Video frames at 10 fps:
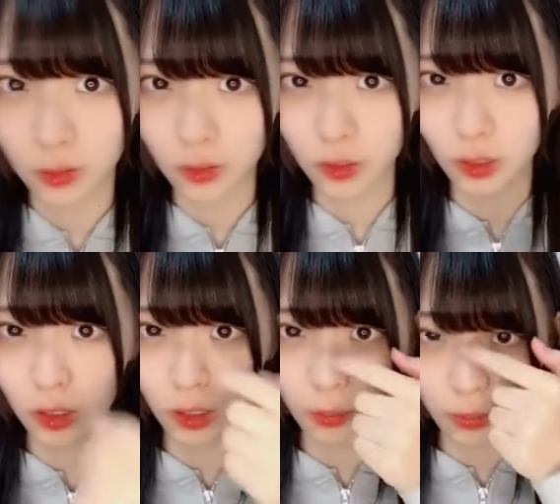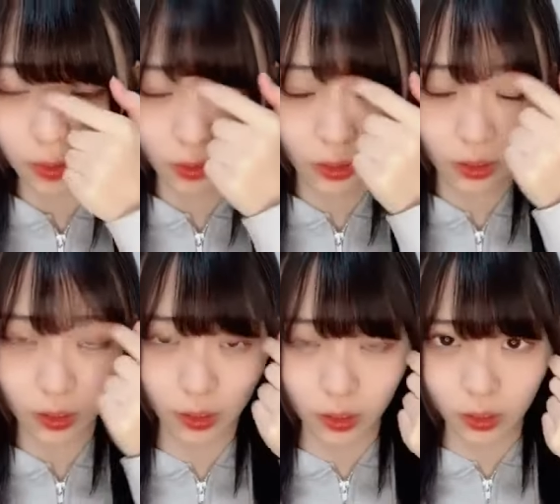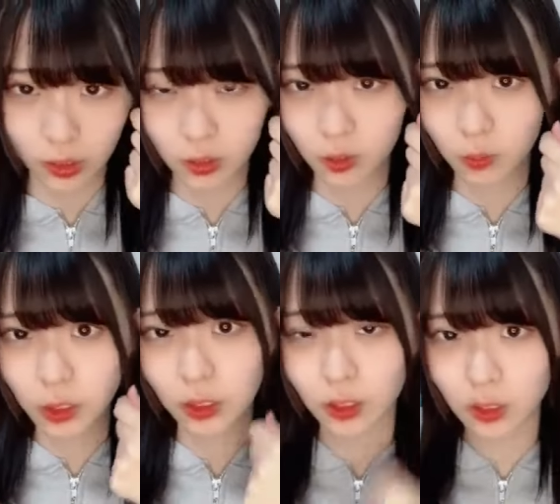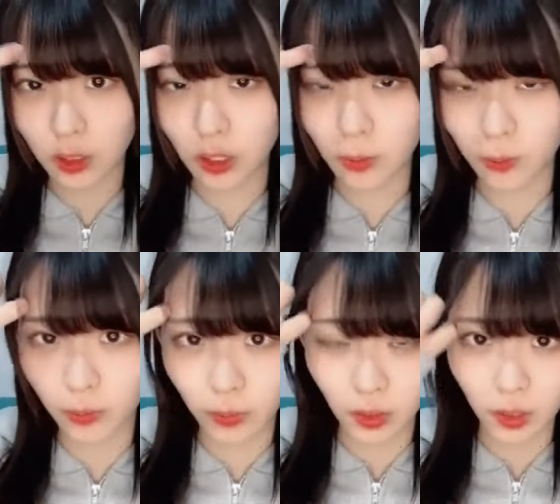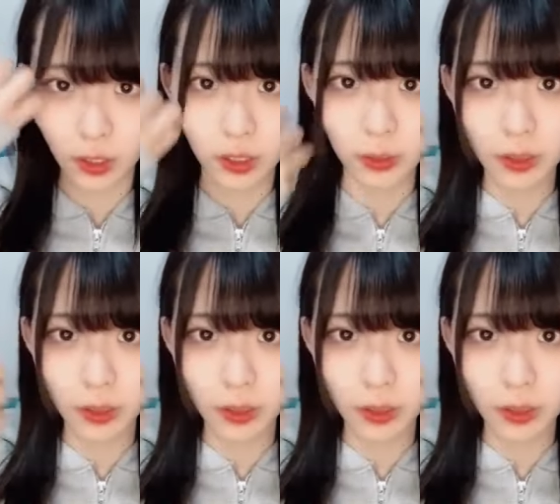の最悪ハンバーグがなんか値上げするみたいなやつで「や